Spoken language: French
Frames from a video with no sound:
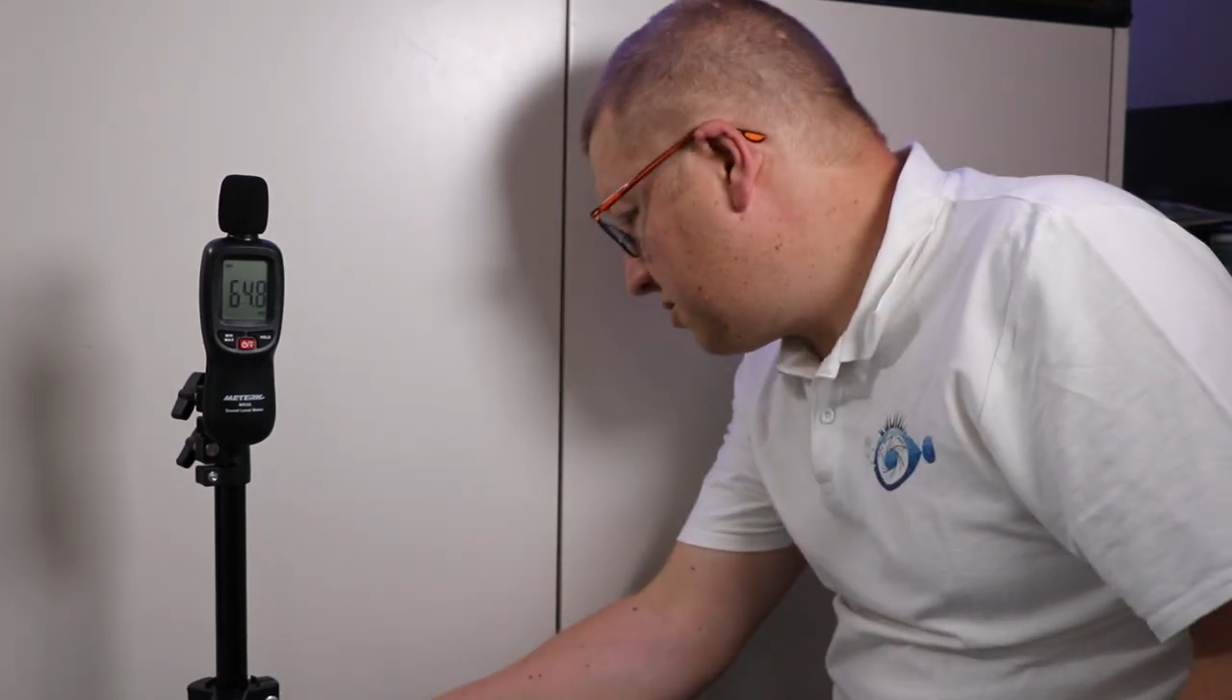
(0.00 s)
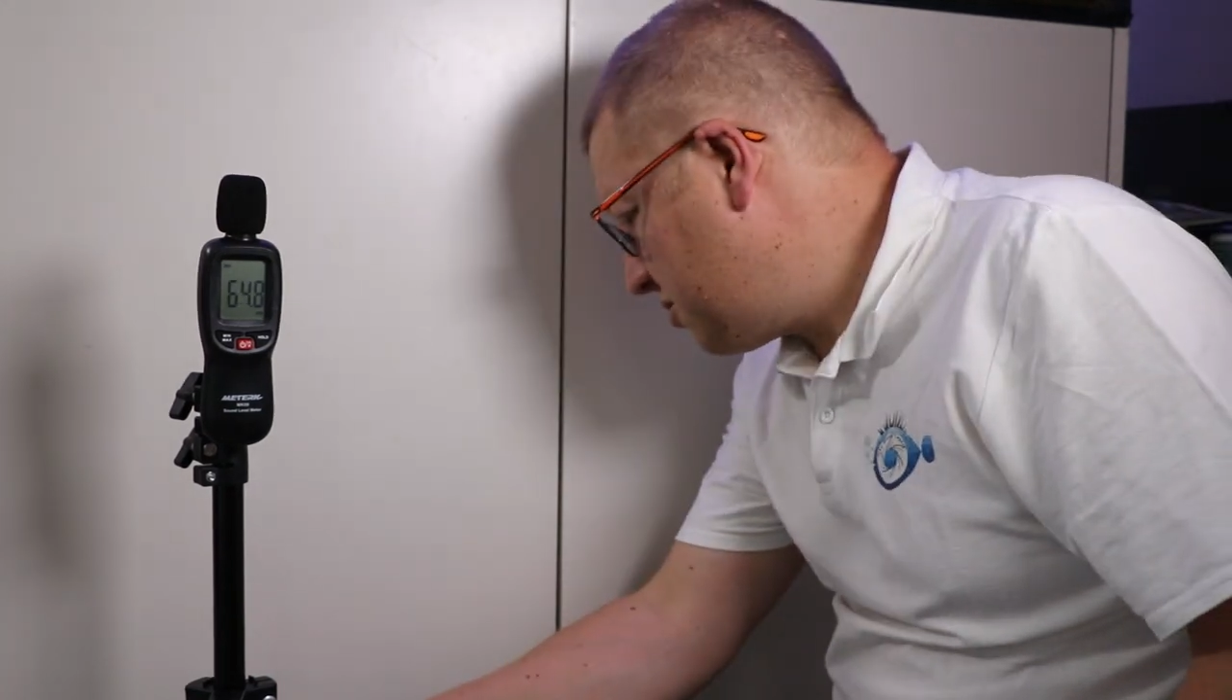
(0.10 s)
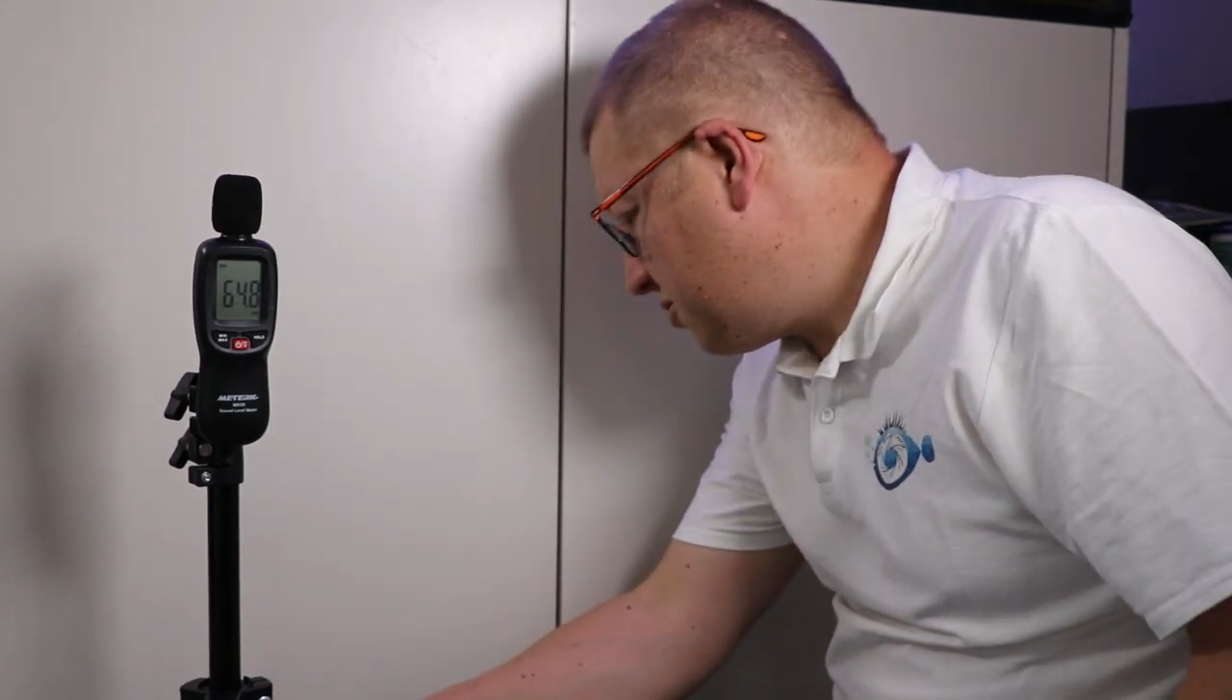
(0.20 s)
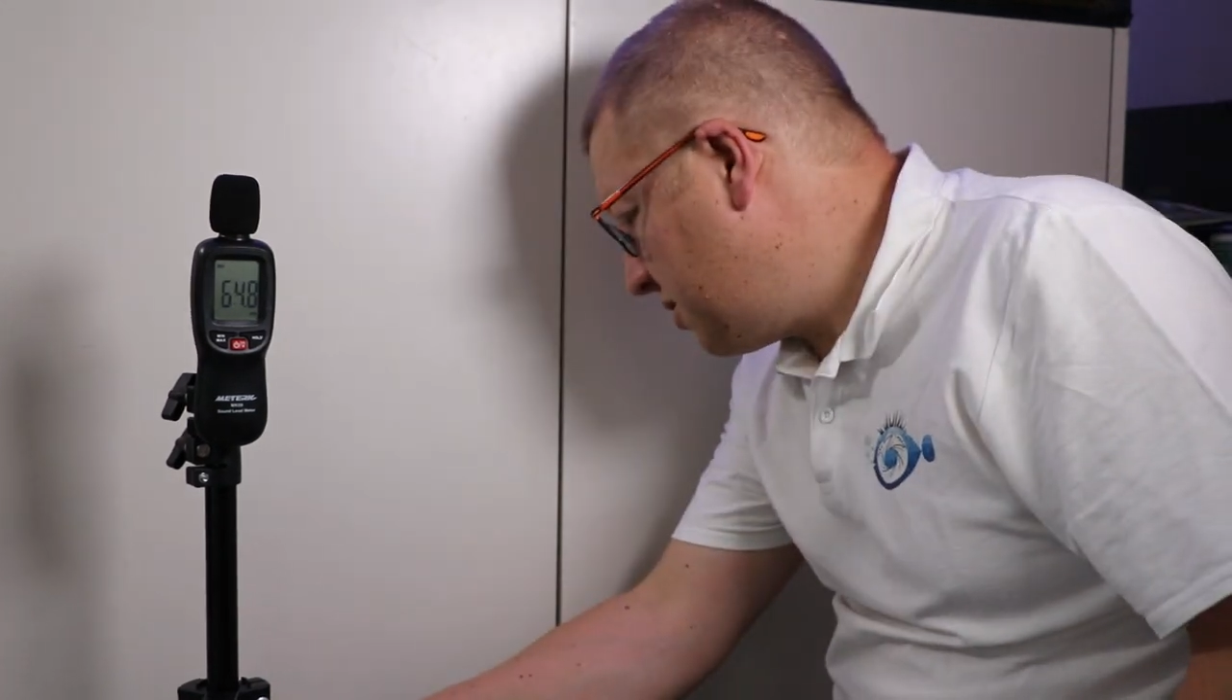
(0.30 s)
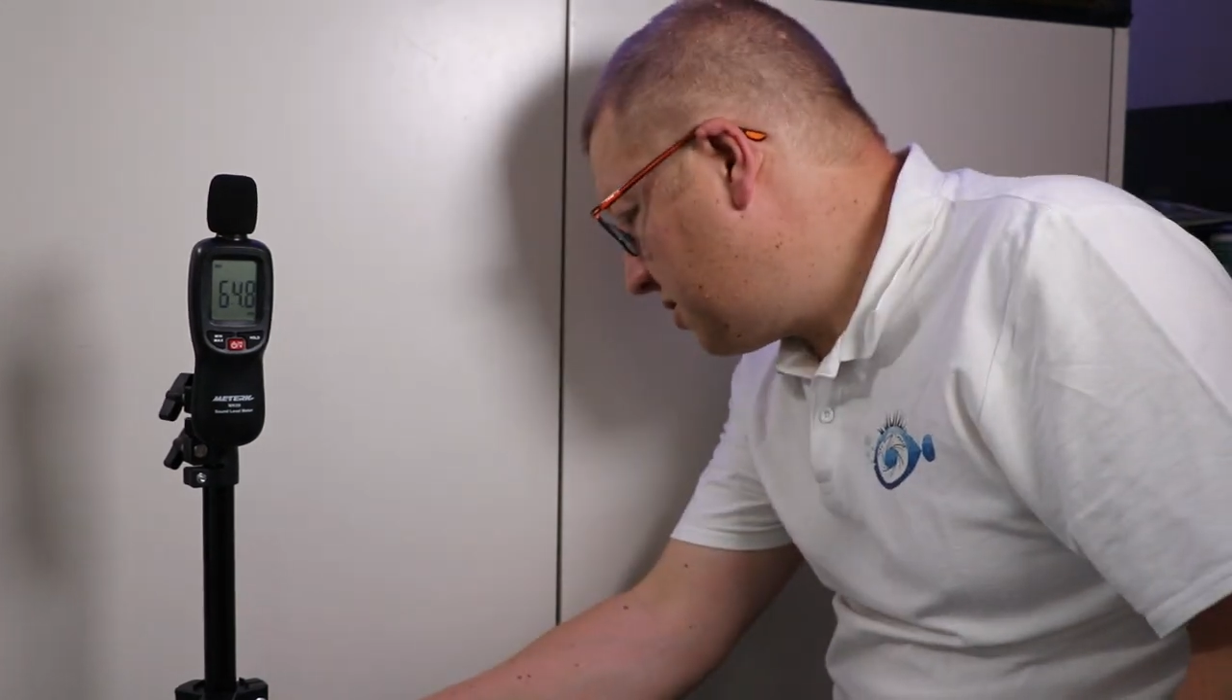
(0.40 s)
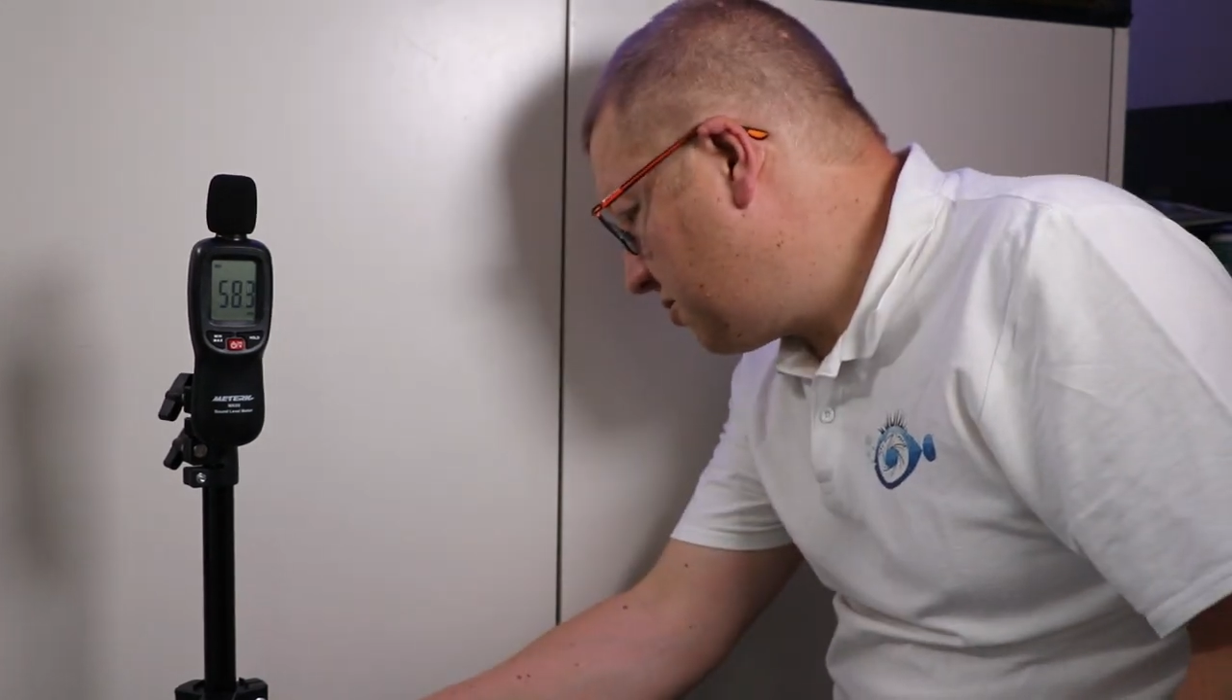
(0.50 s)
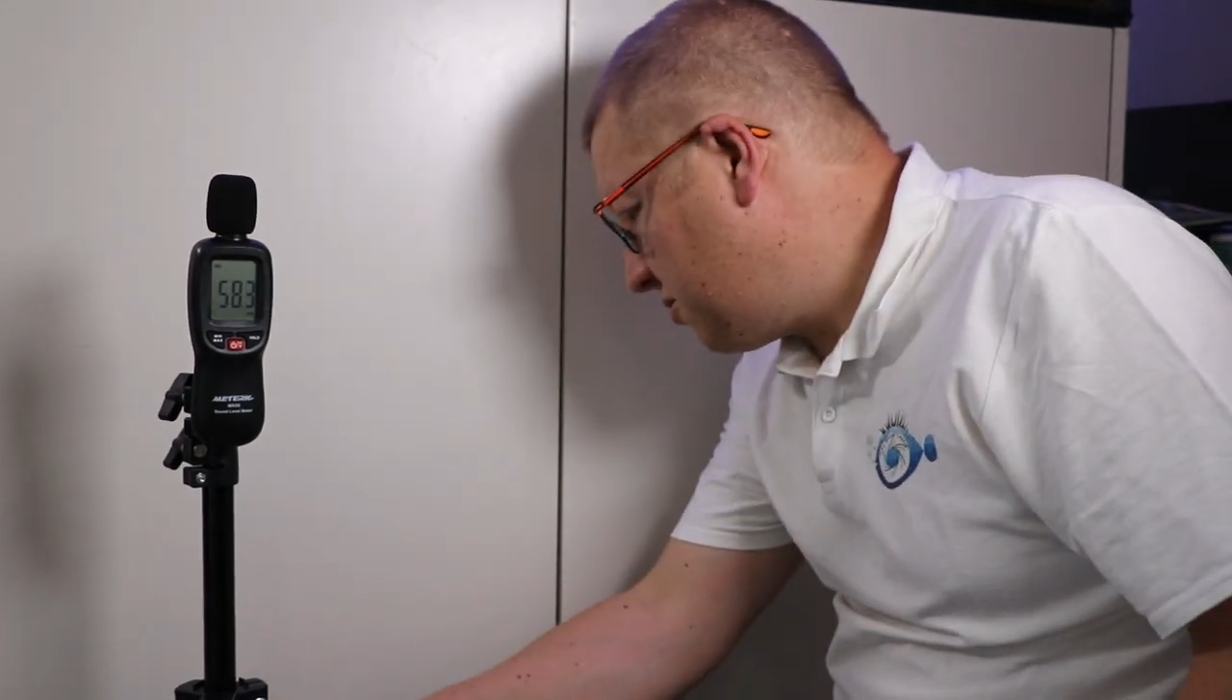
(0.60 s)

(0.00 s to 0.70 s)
suis